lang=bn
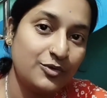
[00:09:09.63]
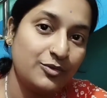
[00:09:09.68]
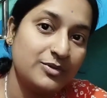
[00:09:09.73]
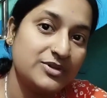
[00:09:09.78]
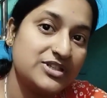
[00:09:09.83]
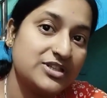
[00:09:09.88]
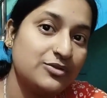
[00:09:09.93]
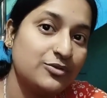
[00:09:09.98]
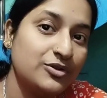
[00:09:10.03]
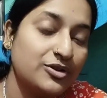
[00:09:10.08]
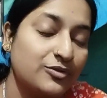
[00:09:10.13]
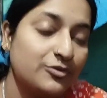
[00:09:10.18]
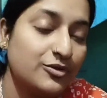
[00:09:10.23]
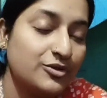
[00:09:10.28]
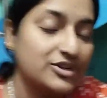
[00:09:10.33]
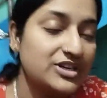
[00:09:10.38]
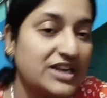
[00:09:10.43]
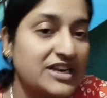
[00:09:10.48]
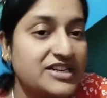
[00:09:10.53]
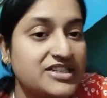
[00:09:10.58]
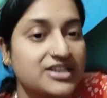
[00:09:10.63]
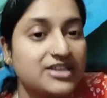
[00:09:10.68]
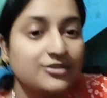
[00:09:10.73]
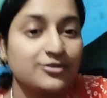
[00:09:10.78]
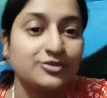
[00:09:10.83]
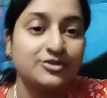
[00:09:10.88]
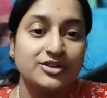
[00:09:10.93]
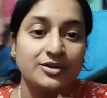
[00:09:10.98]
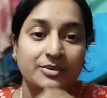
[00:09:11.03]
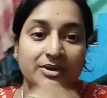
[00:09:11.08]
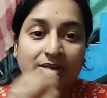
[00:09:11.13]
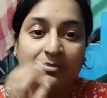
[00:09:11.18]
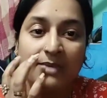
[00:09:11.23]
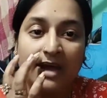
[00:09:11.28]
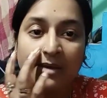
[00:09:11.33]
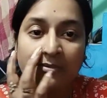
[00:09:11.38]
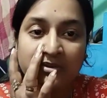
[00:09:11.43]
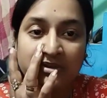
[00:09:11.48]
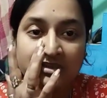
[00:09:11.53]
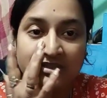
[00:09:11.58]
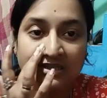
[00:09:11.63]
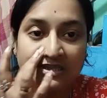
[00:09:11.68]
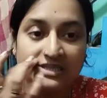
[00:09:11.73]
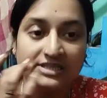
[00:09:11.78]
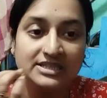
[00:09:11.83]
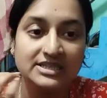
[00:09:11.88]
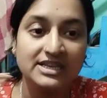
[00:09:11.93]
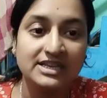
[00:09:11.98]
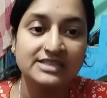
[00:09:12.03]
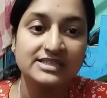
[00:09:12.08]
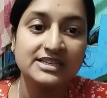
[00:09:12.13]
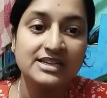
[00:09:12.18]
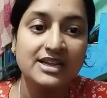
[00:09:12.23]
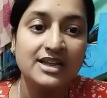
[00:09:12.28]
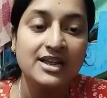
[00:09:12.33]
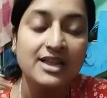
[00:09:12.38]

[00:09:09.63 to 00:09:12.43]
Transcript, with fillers: বলছে তোদের কোনো টেনশন করতে হবে না মা বলছে দিদি আছে